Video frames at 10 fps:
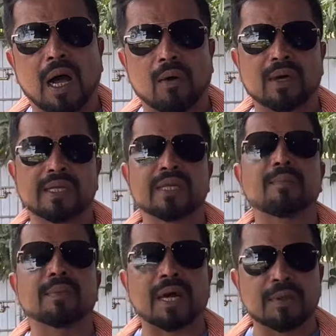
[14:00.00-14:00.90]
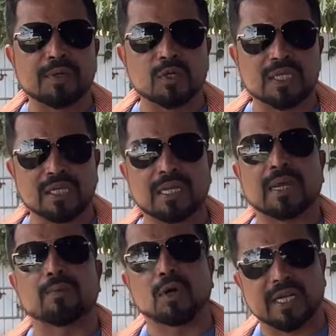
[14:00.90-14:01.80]
आवर ये बीमार भी हो सकता
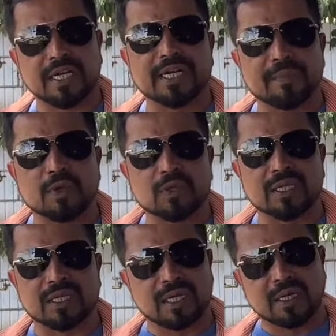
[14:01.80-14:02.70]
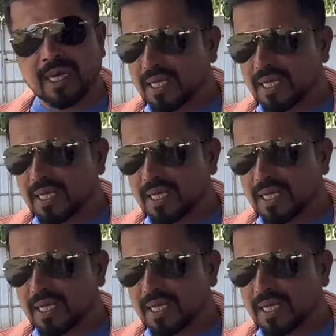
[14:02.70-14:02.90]
है मोर्टेलिटी भी हो सकती